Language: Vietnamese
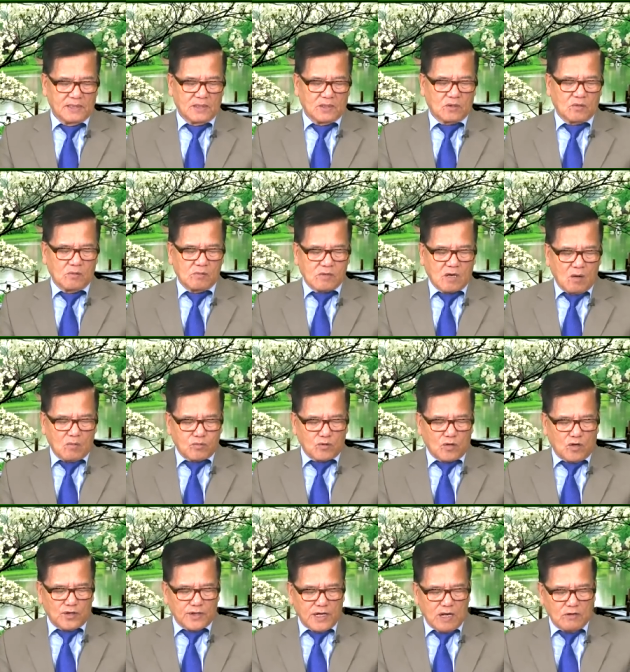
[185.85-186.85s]
cũng không
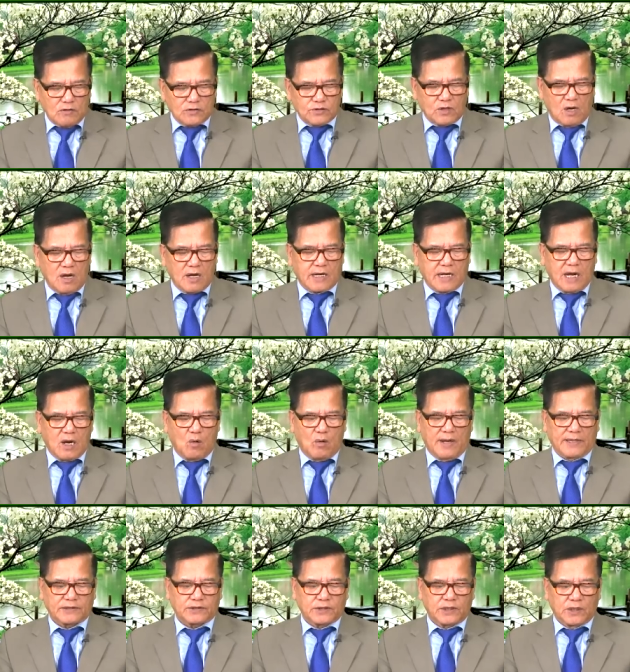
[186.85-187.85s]
có nêu rõ kế
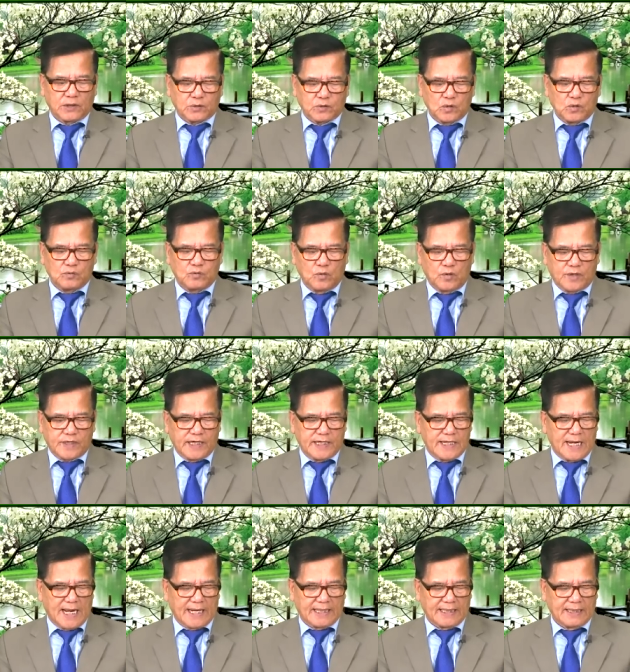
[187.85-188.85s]
hoạch tịch thu vũ khí
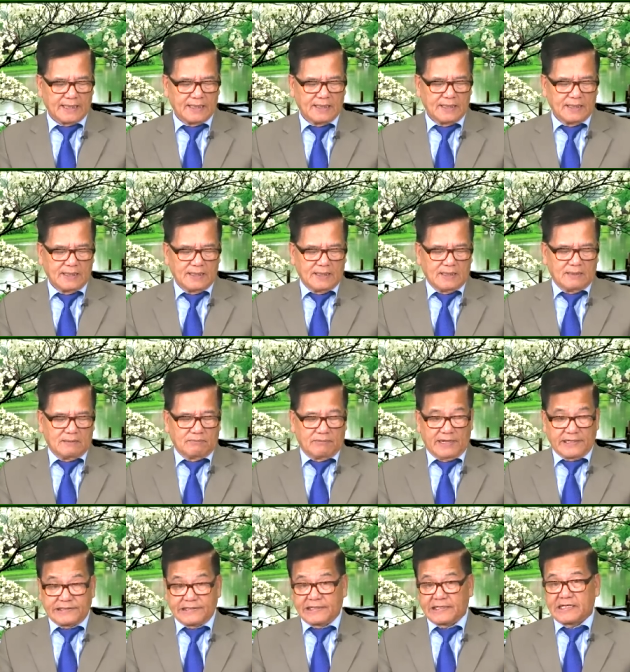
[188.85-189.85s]
này,
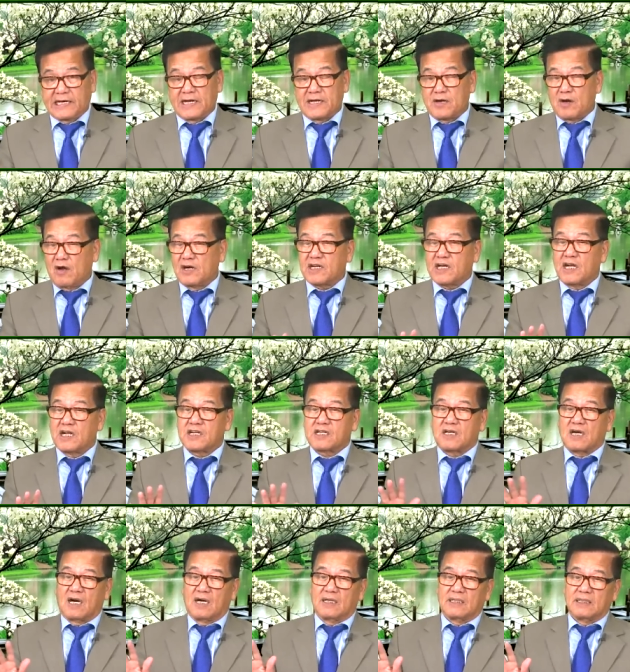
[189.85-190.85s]
mà chỉ cần nói khơi
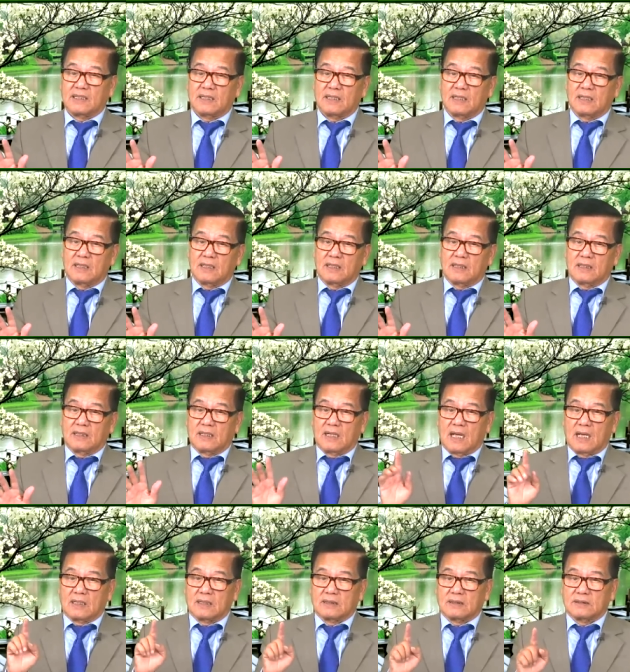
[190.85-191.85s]
khơi
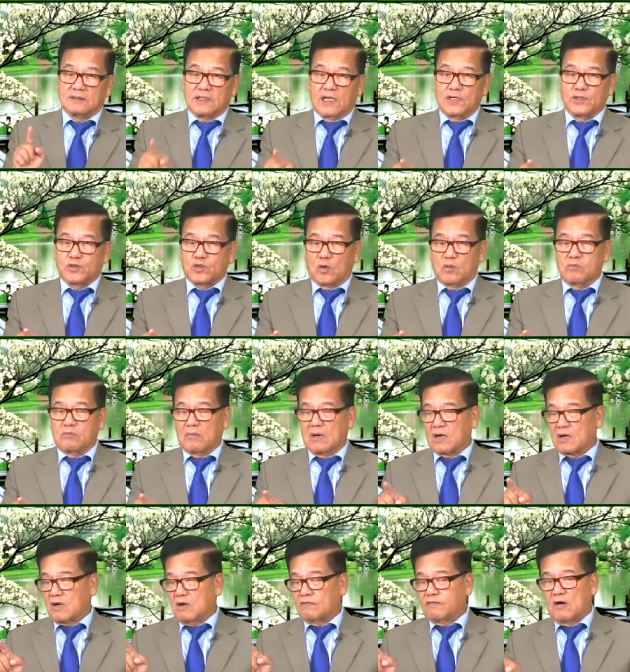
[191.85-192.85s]
dân chúng mà
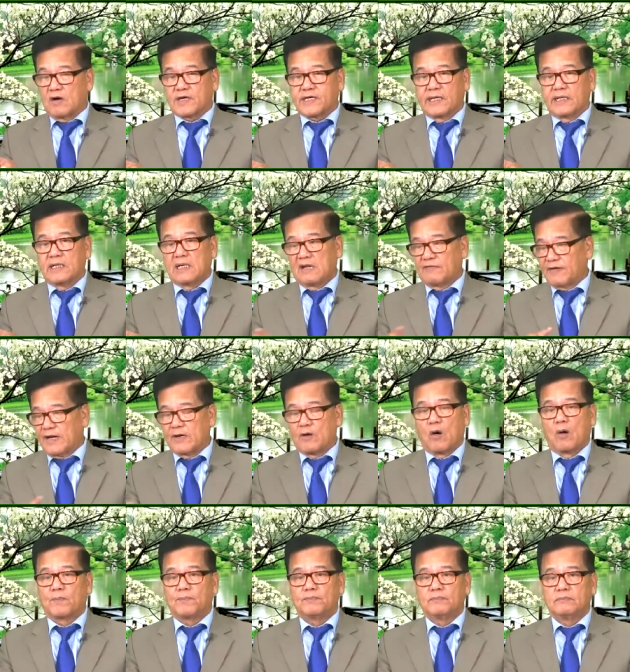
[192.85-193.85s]
có võ khí là phải
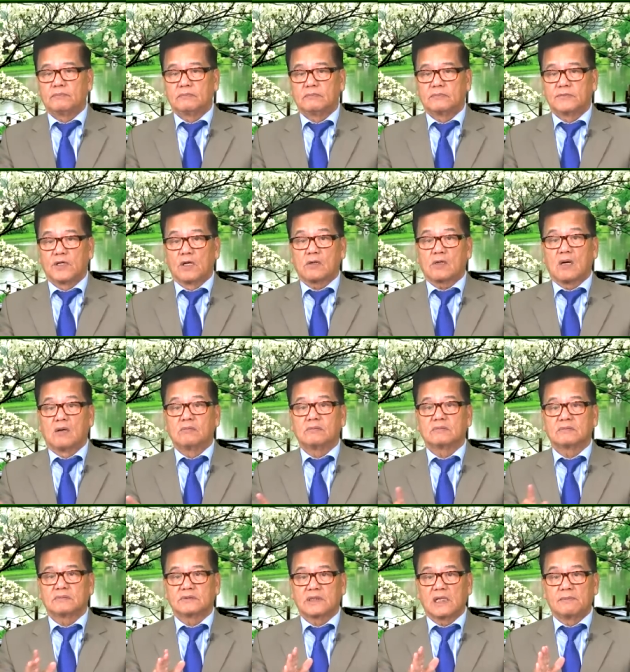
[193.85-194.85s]
nộp, nếu không
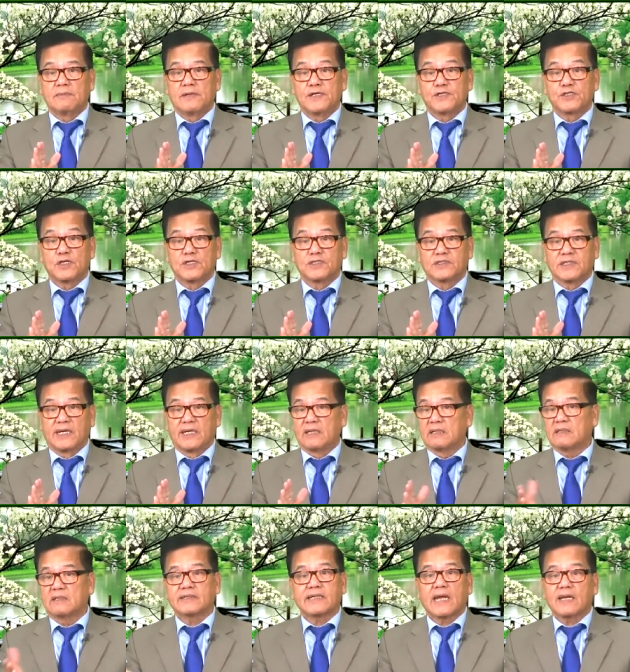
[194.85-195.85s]
sẽ bị trừng trị.
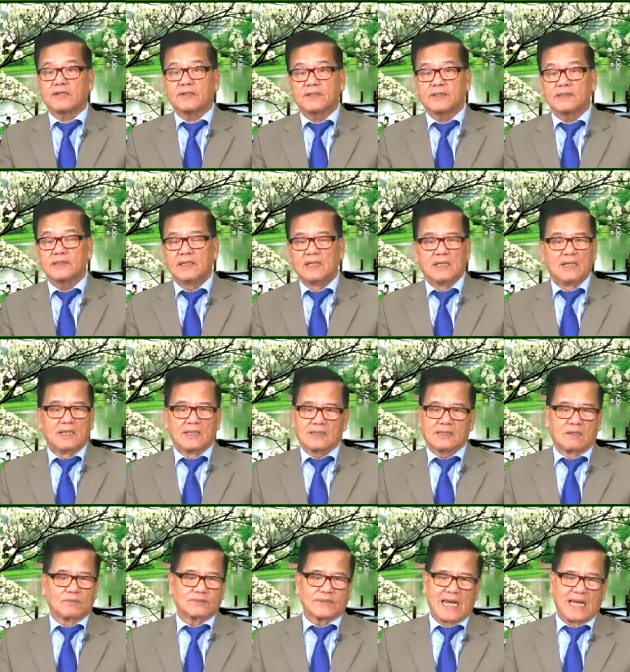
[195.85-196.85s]
Có thế thôi.
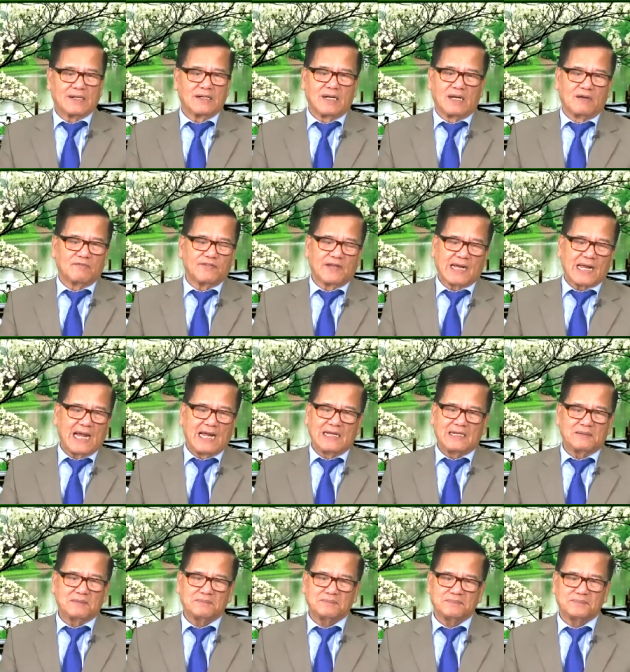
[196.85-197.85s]
Cộng sản nó làm việc hay
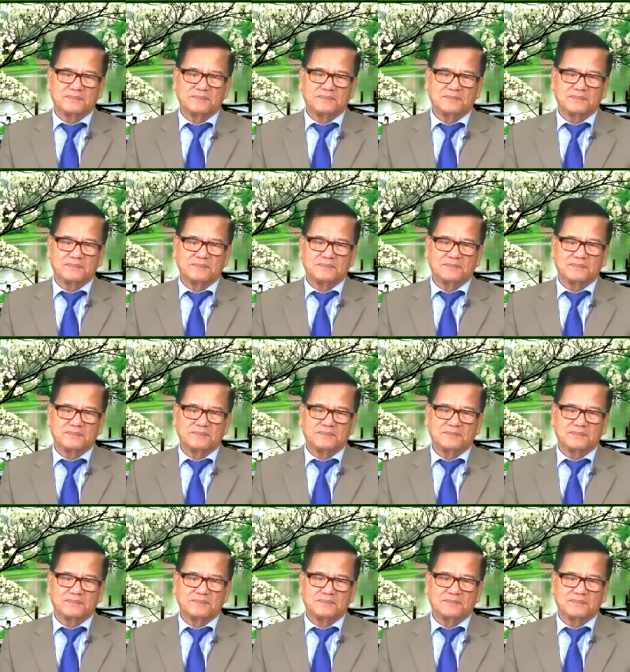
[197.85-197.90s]
lắm.